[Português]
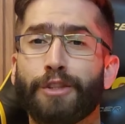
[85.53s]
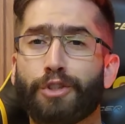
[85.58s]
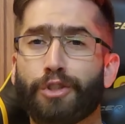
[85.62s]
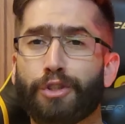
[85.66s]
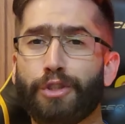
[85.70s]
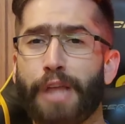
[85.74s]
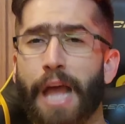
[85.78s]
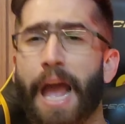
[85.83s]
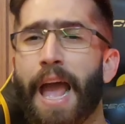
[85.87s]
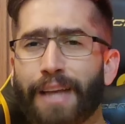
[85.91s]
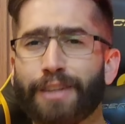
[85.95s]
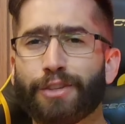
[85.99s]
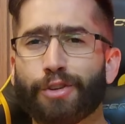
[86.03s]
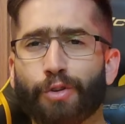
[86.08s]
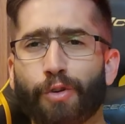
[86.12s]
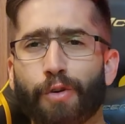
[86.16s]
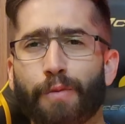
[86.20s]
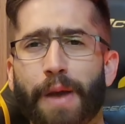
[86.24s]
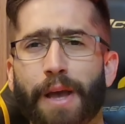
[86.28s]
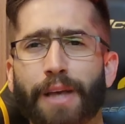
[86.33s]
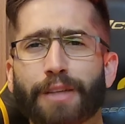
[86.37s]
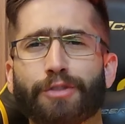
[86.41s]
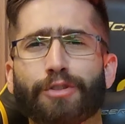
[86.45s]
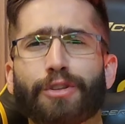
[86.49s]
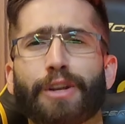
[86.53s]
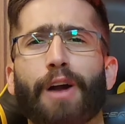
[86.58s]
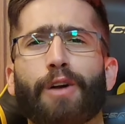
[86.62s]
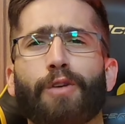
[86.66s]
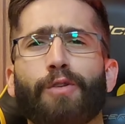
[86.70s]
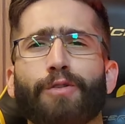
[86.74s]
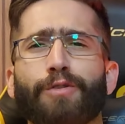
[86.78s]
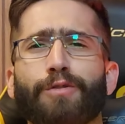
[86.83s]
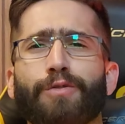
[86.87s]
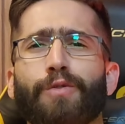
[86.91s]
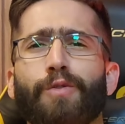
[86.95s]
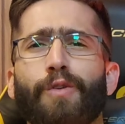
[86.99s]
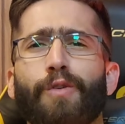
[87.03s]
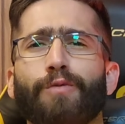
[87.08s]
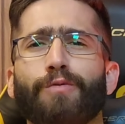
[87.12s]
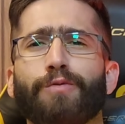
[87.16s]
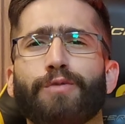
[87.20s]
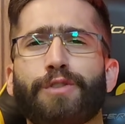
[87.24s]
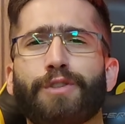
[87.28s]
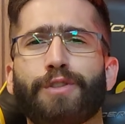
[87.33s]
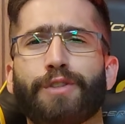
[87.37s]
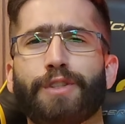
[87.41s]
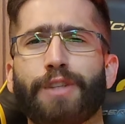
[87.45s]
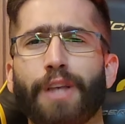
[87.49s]
Desde o começo já conto com o
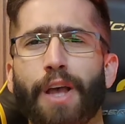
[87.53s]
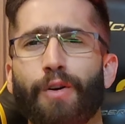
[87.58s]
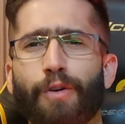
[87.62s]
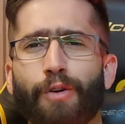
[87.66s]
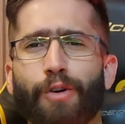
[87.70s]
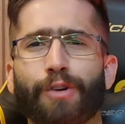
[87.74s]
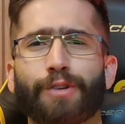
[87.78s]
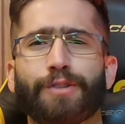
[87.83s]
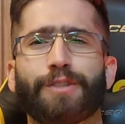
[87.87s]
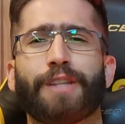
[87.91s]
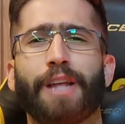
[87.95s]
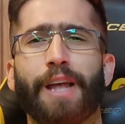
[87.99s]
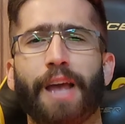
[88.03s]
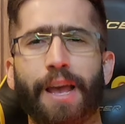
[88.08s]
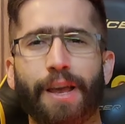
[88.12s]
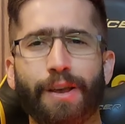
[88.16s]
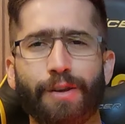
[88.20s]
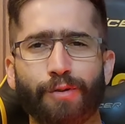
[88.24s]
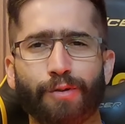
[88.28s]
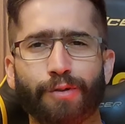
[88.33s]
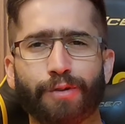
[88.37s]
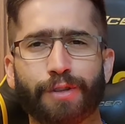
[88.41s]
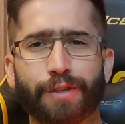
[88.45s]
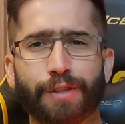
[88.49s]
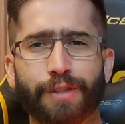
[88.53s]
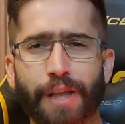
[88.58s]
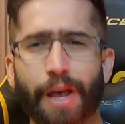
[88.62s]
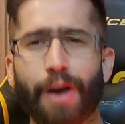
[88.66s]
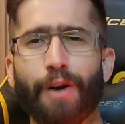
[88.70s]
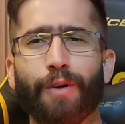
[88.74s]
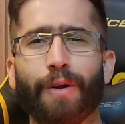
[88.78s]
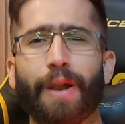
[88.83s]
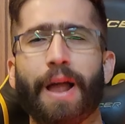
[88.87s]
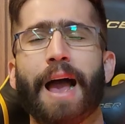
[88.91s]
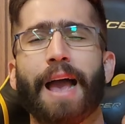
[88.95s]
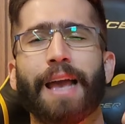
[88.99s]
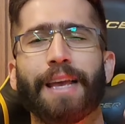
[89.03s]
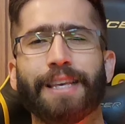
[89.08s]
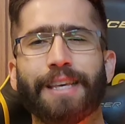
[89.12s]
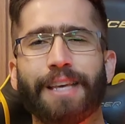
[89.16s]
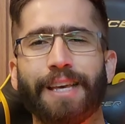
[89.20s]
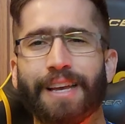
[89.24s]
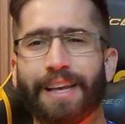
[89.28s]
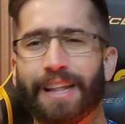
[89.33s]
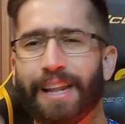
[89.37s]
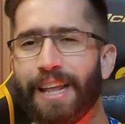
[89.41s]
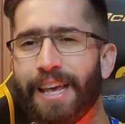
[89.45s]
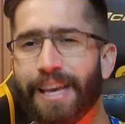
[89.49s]
seu gostei e o seu
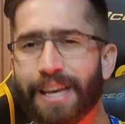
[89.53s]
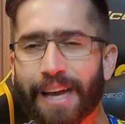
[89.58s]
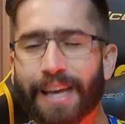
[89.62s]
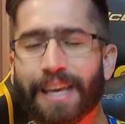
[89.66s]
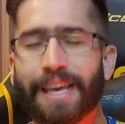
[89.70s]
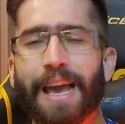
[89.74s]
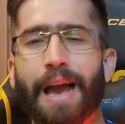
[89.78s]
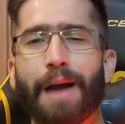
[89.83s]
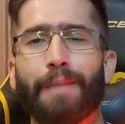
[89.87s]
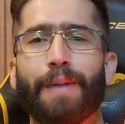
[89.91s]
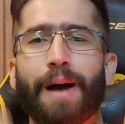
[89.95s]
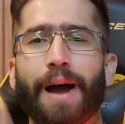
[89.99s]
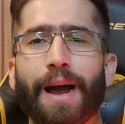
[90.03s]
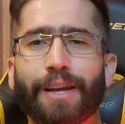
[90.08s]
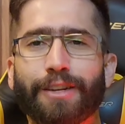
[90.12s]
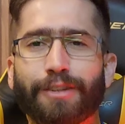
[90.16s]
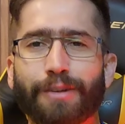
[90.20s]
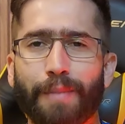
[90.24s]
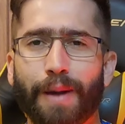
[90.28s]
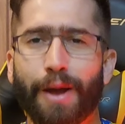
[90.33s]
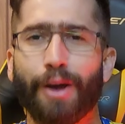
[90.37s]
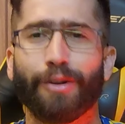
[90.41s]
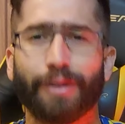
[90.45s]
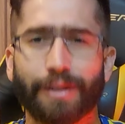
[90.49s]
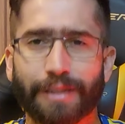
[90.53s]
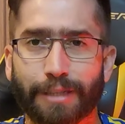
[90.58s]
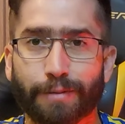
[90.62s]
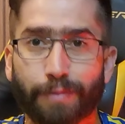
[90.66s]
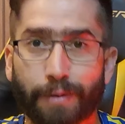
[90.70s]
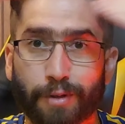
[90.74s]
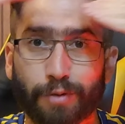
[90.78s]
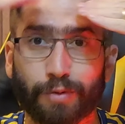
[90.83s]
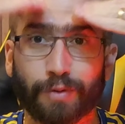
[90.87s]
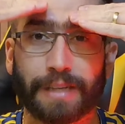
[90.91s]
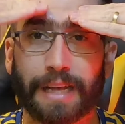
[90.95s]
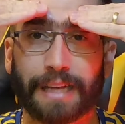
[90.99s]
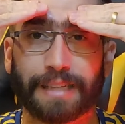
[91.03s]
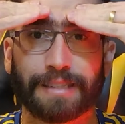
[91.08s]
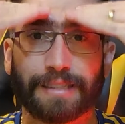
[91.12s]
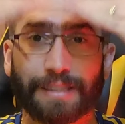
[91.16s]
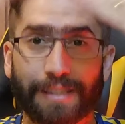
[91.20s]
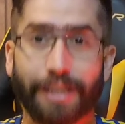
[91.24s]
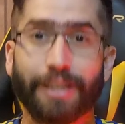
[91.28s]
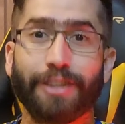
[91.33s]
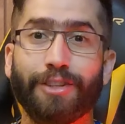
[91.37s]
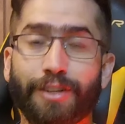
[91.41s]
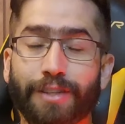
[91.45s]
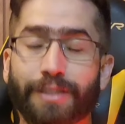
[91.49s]
like. Clique aqui abaixo. A maioria das pessoas
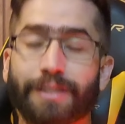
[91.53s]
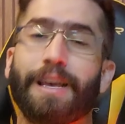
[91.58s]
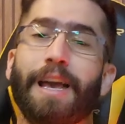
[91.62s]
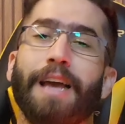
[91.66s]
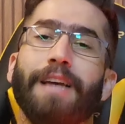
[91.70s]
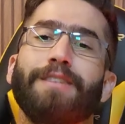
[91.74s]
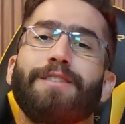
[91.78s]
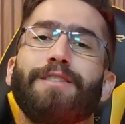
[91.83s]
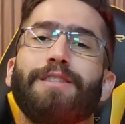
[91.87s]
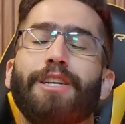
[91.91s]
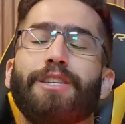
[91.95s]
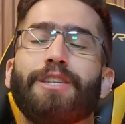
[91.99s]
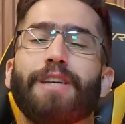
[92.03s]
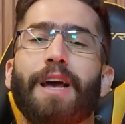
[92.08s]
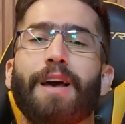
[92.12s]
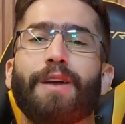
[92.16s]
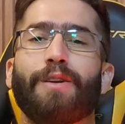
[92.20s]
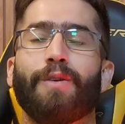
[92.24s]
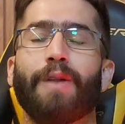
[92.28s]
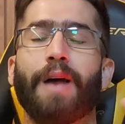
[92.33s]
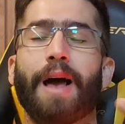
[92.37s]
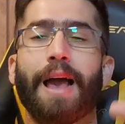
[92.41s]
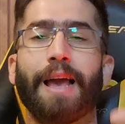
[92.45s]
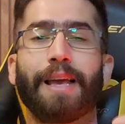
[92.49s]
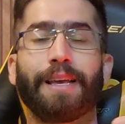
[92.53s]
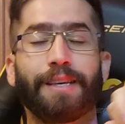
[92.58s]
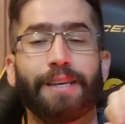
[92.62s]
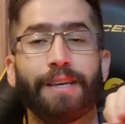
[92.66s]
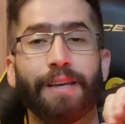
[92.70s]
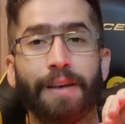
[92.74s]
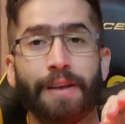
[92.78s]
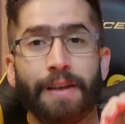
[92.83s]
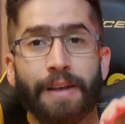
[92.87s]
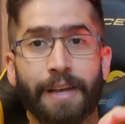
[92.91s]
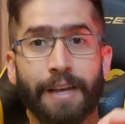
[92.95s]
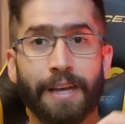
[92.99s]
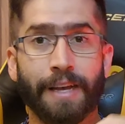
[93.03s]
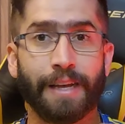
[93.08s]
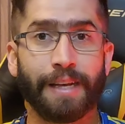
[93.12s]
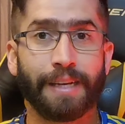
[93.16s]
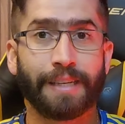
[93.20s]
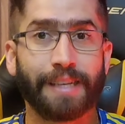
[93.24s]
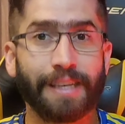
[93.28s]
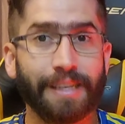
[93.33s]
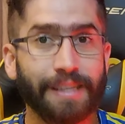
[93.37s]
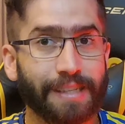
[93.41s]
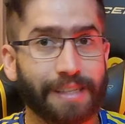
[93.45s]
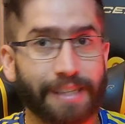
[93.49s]
assiste, esquece de deixar o like.
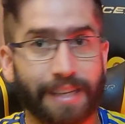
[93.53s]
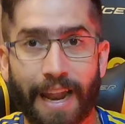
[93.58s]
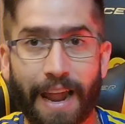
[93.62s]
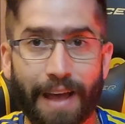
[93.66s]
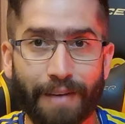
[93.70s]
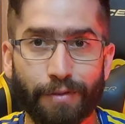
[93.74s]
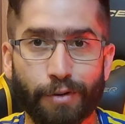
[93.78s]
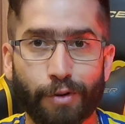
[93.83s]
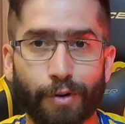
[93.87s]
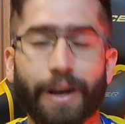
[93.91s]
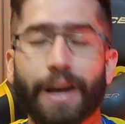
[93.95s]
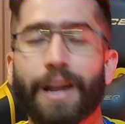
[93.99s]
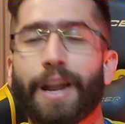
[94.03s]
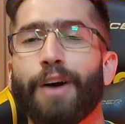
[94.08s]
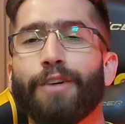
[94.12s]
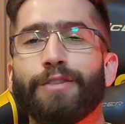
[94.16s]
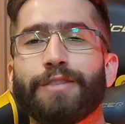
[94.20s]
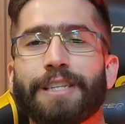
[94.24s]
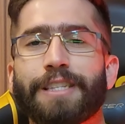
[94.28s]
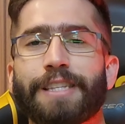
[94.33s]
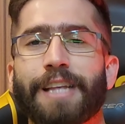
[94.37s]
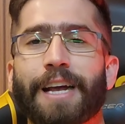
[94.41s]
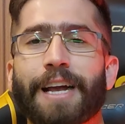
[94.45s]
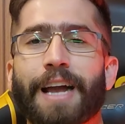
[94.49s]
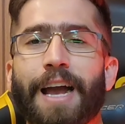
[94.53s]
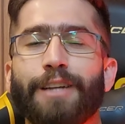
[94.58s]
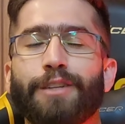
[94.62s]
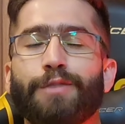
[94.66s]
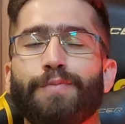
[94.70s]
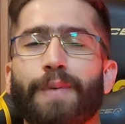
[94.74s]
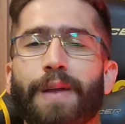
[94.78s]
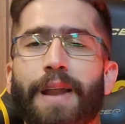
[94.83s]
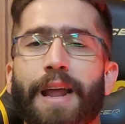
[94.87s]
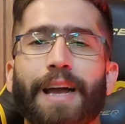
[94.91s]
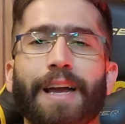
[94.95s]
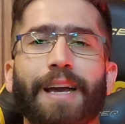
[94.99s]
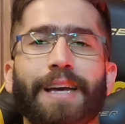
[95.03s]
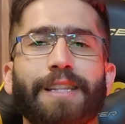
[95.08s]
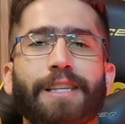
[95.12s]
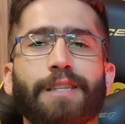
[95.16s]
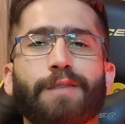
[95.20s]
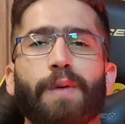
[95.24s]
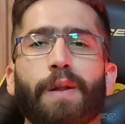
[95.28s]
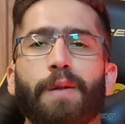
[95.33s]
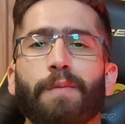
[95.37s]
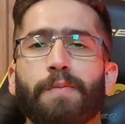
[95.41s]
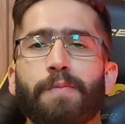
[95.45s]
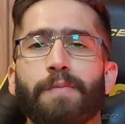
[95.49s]
Se inscreve no canal se está caindo de
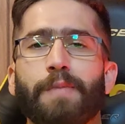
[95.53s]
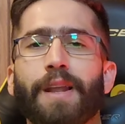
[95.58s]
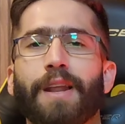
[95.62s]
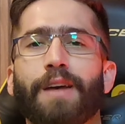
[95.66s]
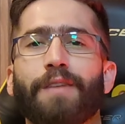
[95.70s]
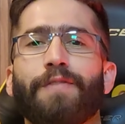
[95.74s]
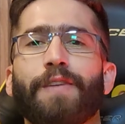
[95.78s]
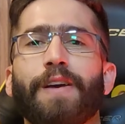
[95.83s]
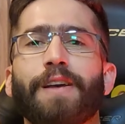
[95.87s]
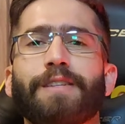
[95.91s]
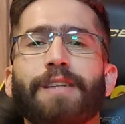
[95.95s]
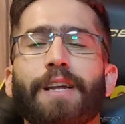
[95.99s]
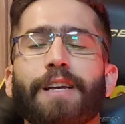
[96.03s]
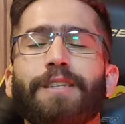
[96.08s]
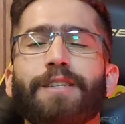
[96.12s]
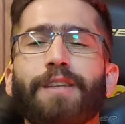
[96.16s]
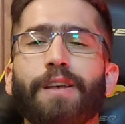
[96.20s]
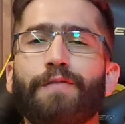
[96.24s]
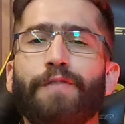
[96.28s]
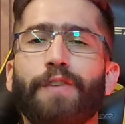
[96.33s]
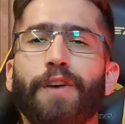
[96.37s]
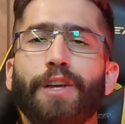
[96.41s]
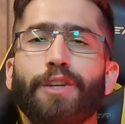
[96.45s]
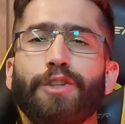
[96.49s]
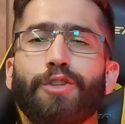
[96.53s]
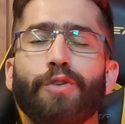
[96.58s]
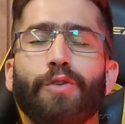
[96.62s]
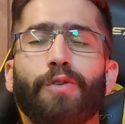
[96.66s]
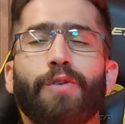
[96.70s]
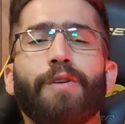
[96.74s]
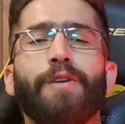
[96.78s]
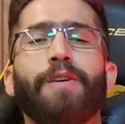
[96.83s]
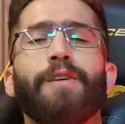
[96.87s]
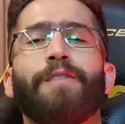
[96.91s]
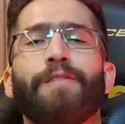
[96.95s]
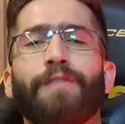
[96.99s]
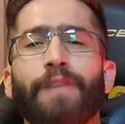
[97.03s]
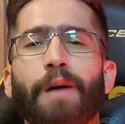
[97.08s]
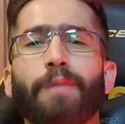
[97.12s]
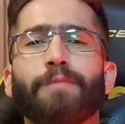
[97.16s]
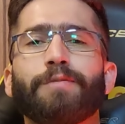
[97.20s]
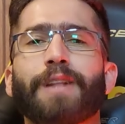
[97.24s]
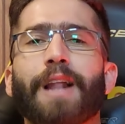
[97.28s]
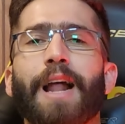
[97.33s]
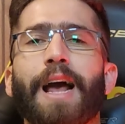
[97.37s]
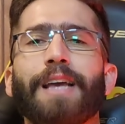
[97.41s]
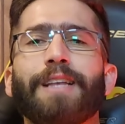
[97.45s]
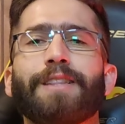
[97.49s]
paraquedas pela primeira vez nesse vídeo.
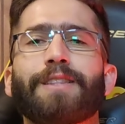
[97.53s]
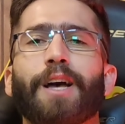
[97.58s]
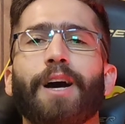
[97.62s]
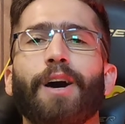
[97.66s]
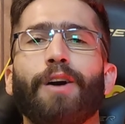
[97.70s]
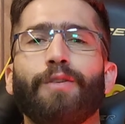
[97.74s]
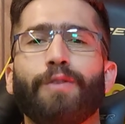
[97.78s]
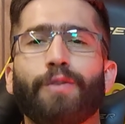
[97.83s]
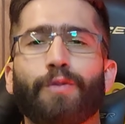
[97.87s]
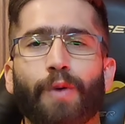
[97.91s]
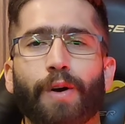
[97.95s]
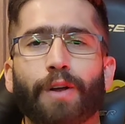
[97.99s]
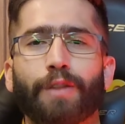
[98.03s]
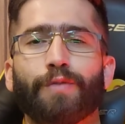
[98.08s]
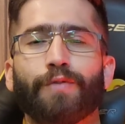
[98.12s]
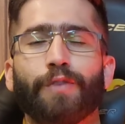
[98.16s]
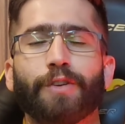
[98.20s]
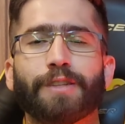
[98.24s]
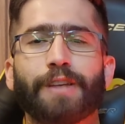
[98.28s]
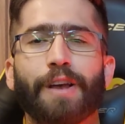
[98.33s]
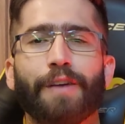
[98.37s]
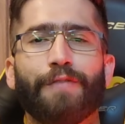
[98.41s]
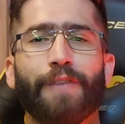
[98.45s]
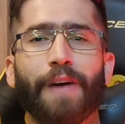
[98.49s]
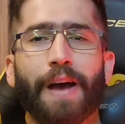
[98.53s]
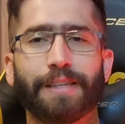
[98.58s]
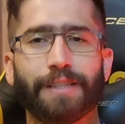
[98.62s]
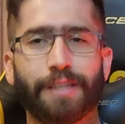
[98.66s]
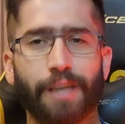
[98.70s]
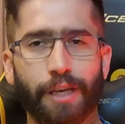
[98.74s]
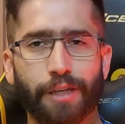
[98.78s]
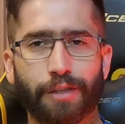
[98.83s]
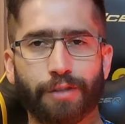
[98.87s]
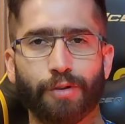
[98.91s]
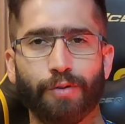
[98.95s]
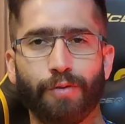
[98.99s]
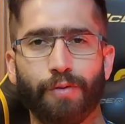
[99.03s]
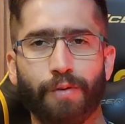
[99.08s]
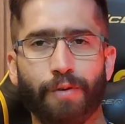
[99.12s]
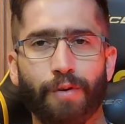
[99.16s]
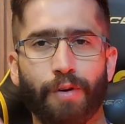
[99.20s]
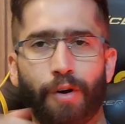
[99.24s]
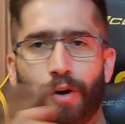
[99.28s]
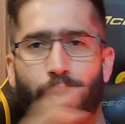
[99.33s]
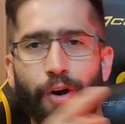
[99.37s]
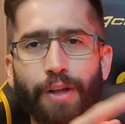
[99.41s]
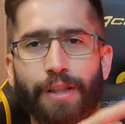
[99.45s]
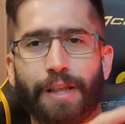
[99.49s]
Vamos lá então, enquanto você faz isso,
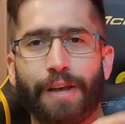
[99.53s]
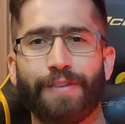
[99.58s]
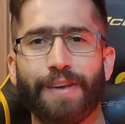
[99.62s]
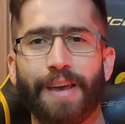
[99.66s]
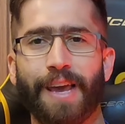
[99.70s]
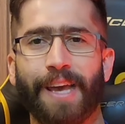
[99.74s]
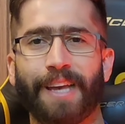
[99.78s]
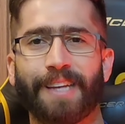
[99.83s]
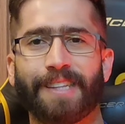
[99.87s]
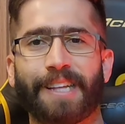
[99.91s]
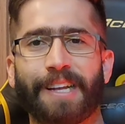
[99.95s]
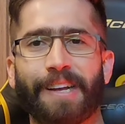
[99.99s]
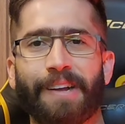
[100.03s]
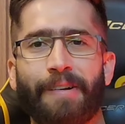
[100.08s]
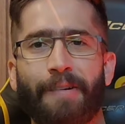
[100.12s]
roda a vinheta.